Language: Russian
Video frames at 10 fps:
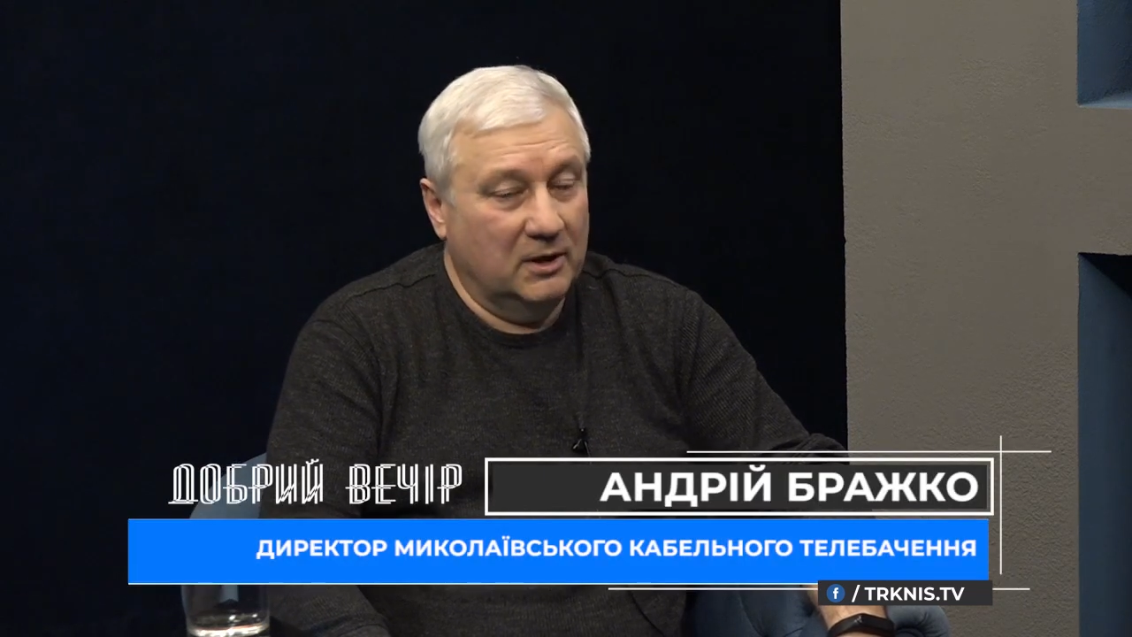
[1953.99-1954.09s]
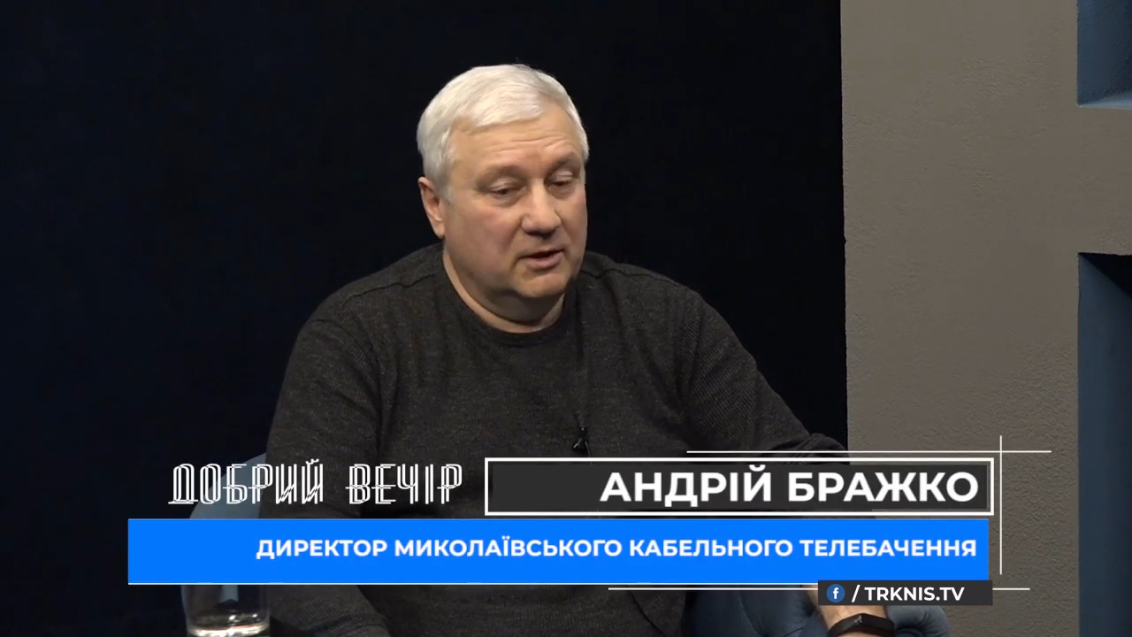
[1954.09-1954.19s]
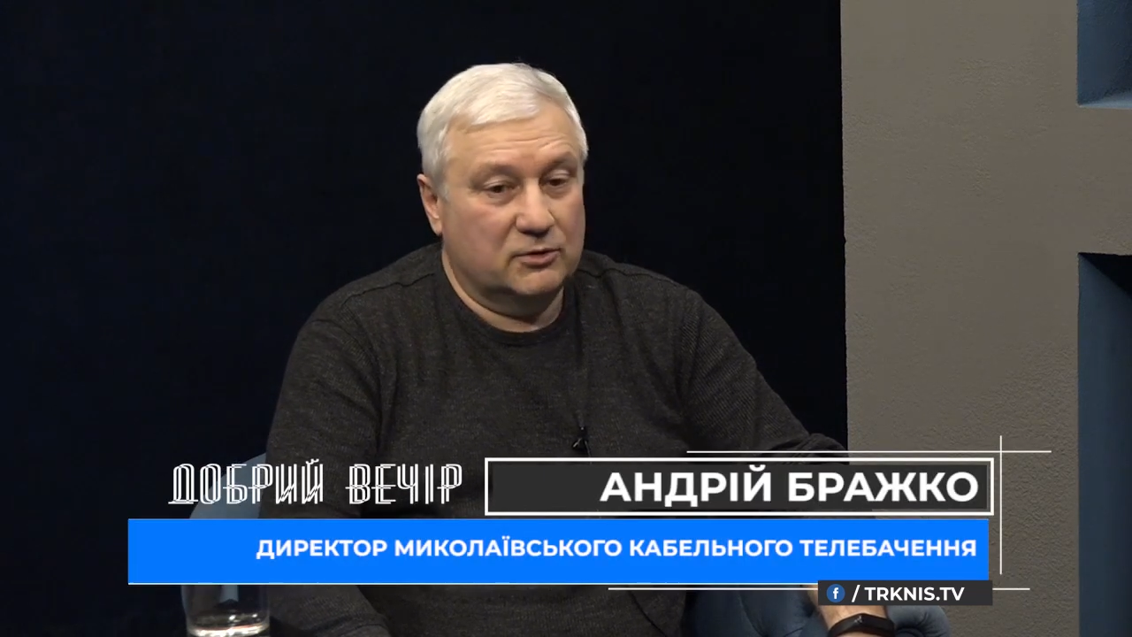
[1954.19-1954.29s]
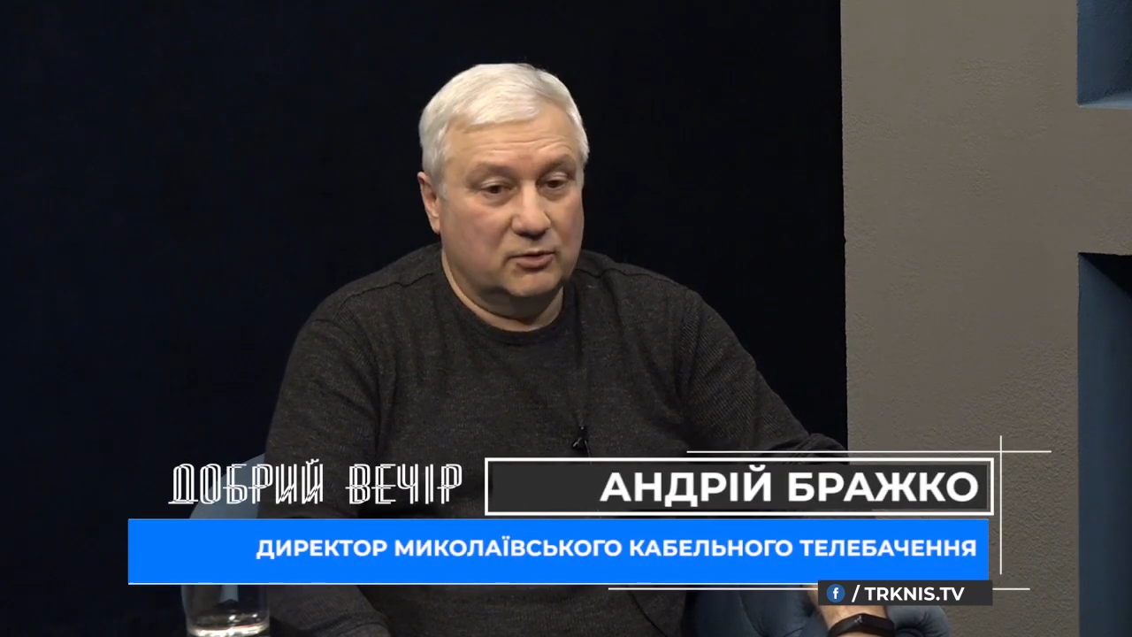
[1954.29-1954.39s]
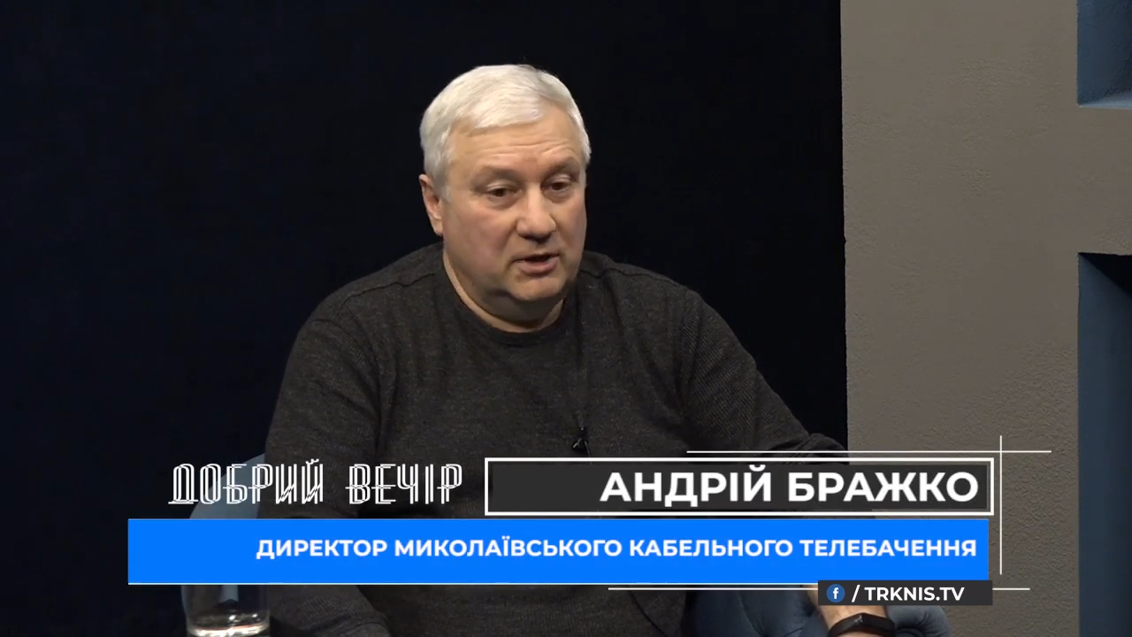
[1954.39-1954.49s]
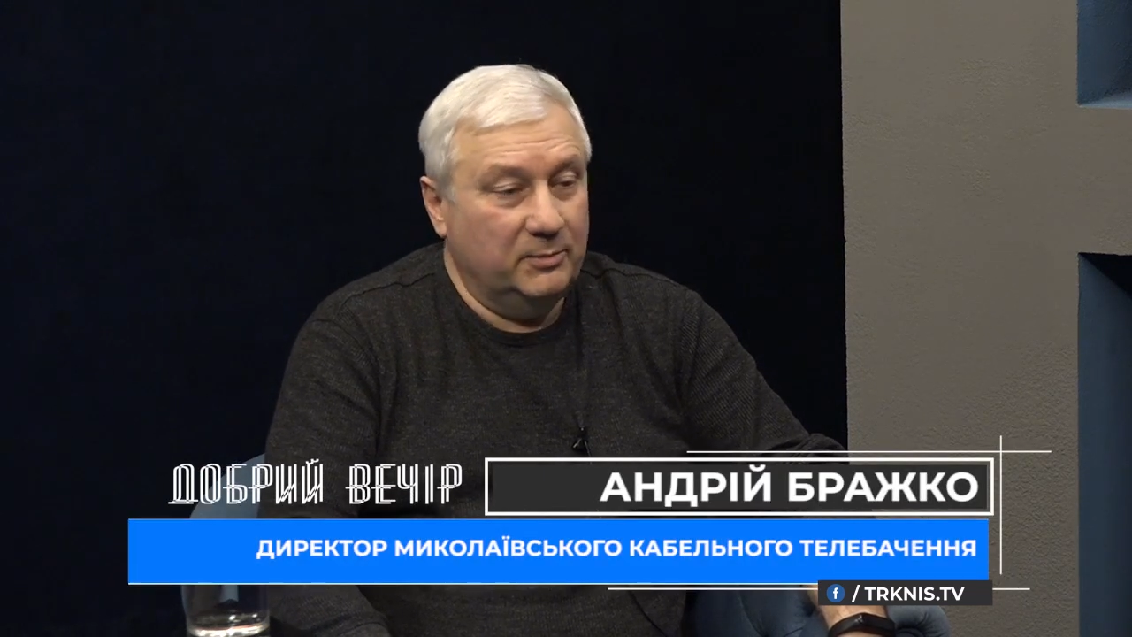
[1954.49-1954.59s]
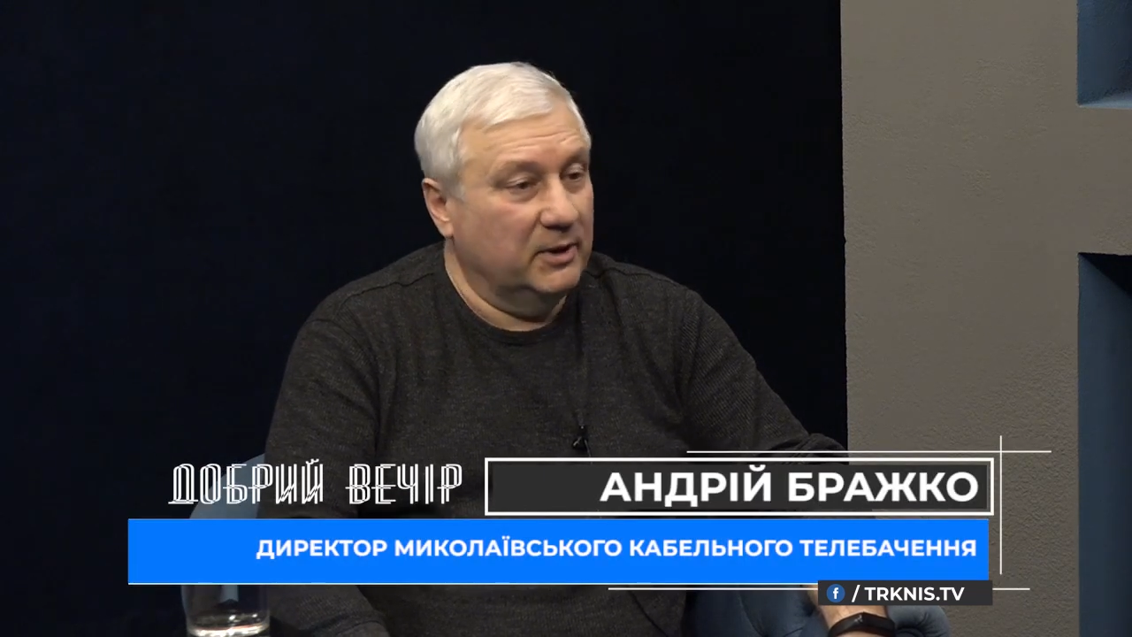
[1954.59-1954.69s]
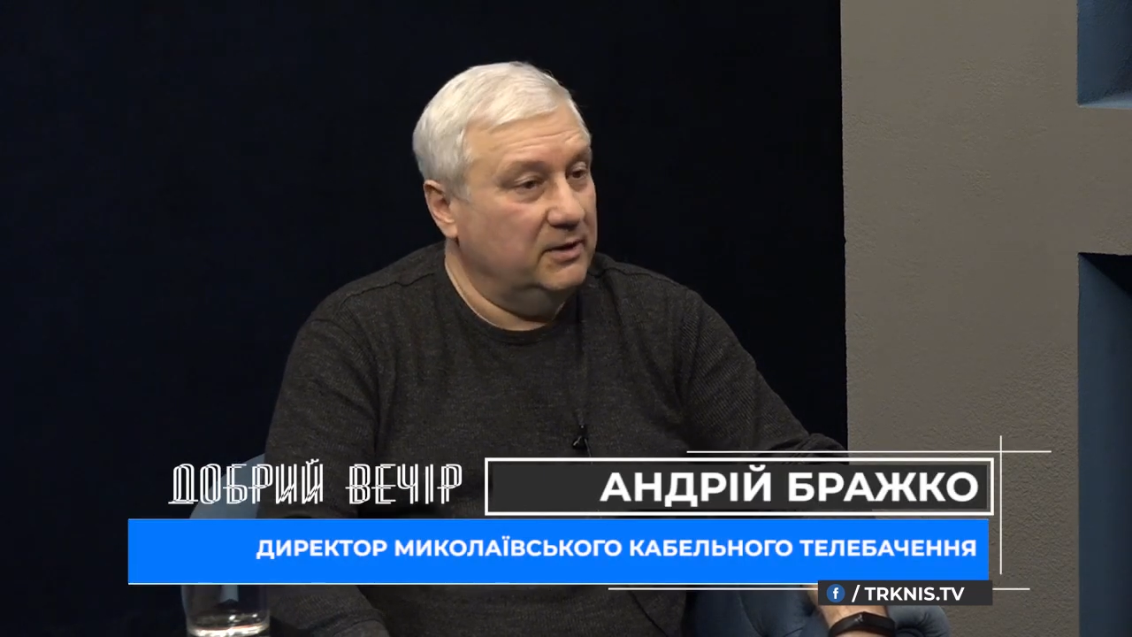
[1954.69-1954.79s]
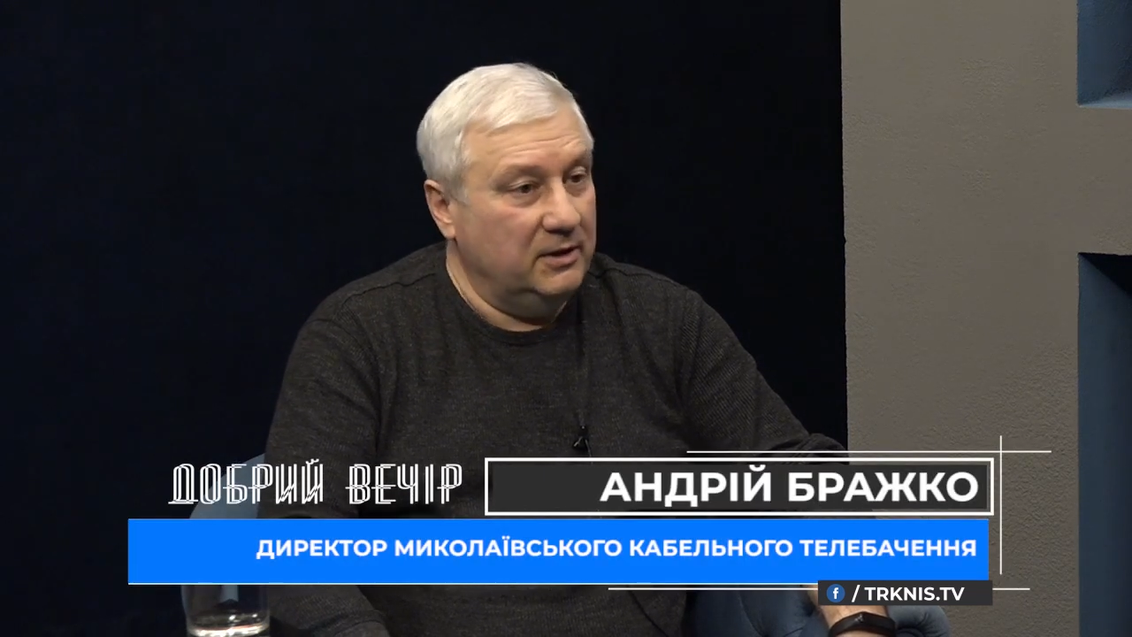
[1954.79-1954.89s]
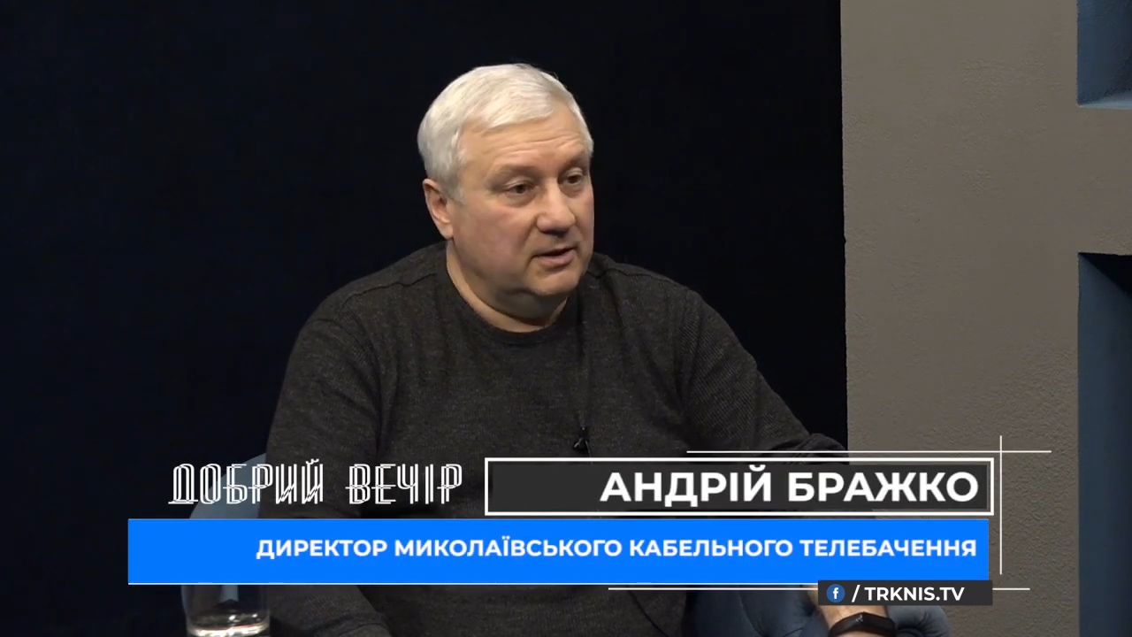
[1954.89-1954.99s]
что они
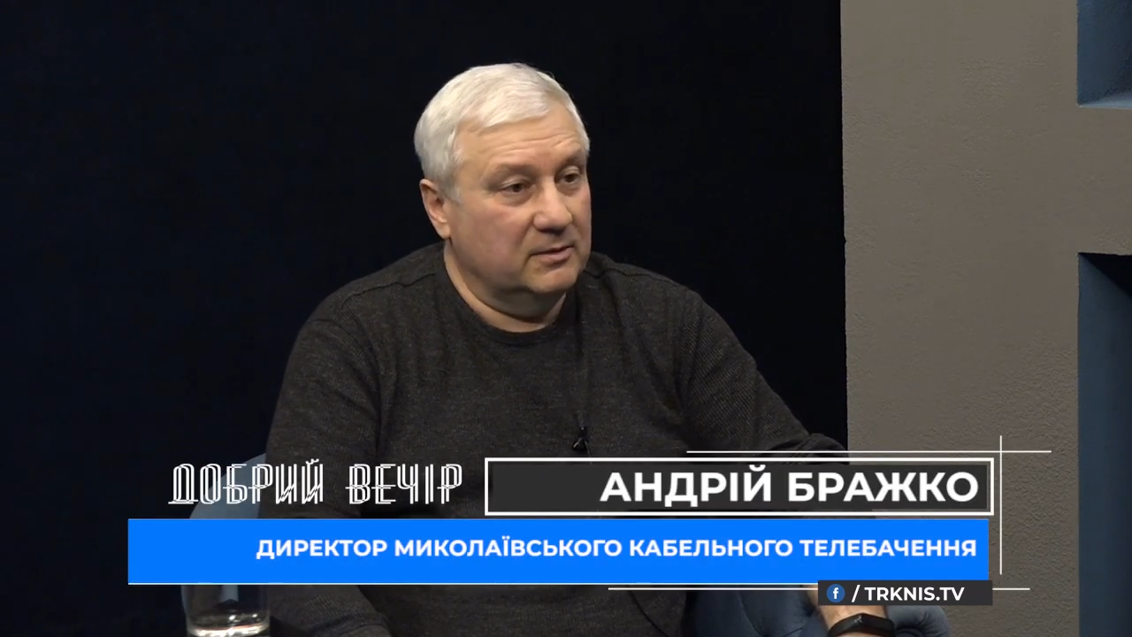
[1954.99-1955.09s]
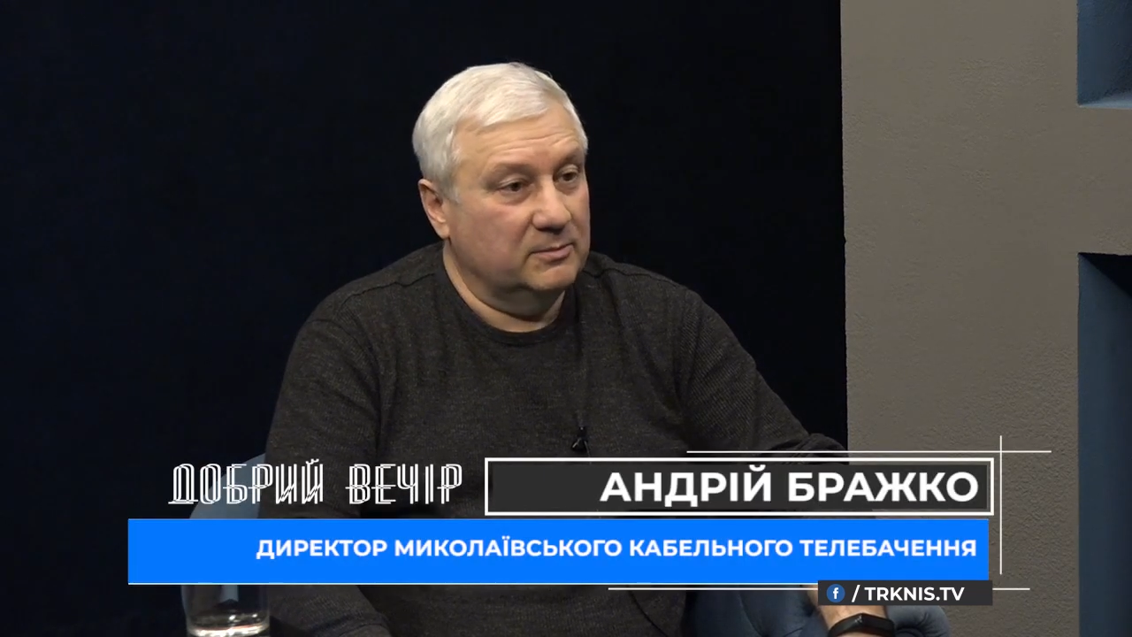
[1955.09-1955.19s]
платить